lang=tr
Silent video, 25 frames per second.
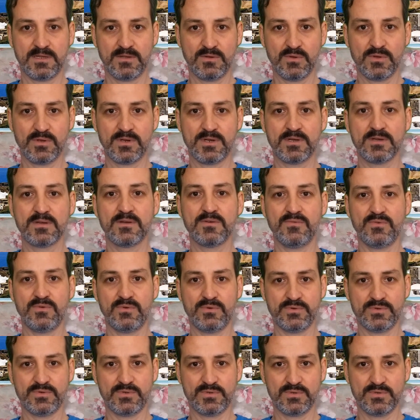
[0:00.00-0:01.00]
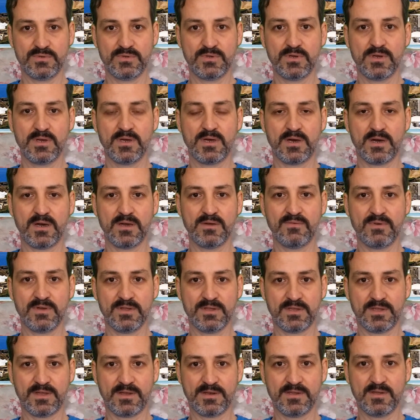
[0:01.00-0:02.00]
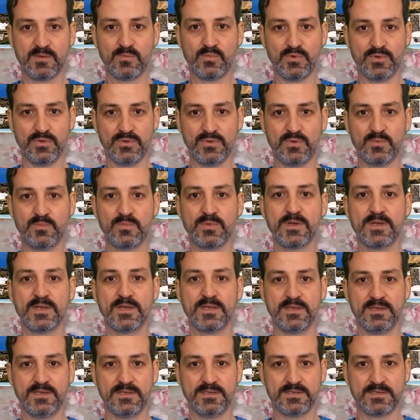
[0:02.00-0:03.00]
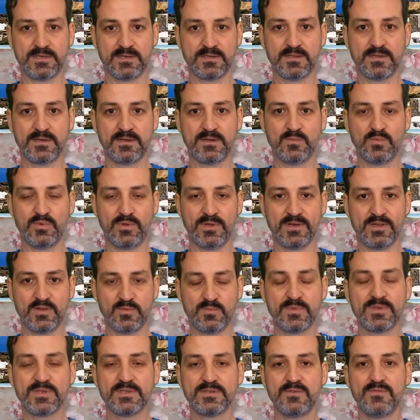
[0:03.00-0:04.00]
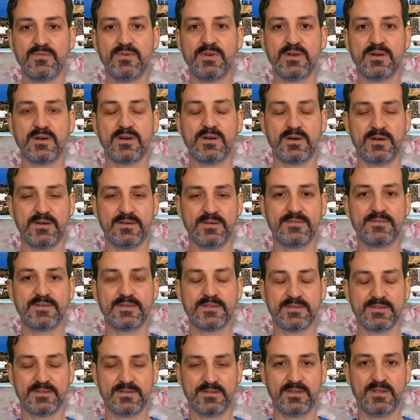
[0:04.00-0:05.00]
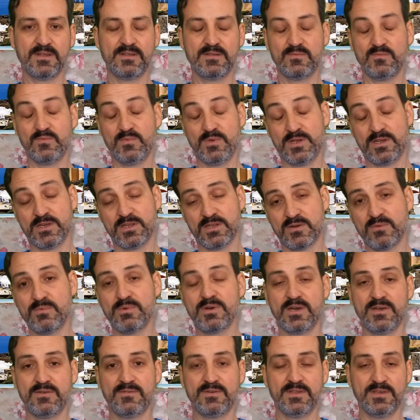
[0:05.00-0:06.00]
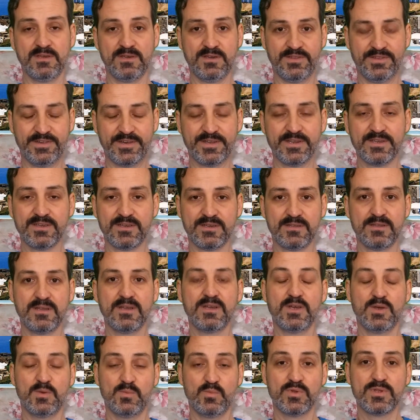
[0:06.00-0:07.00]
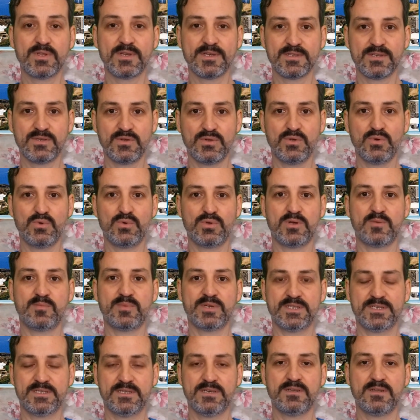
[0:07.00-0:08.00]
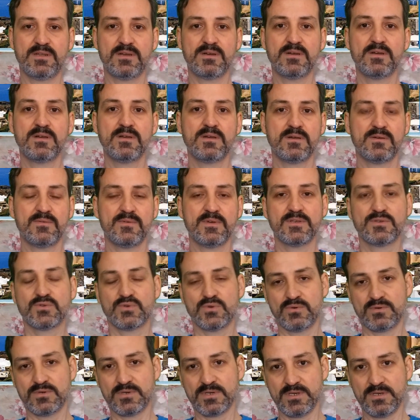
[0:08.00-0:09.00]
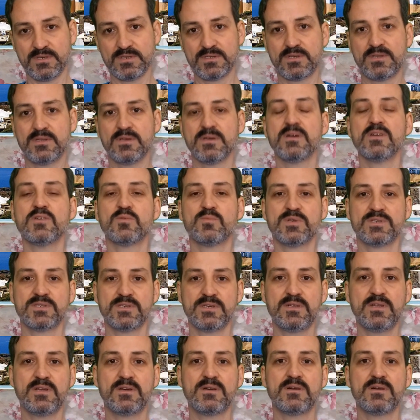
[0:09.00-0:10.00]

genel olarak virüsün hayvanlarda bulunup insanlara bulaşması veya hayvandan başka bir hayvana geçerken mutasyona uğramasıyla ve sonra insana geçmesiyle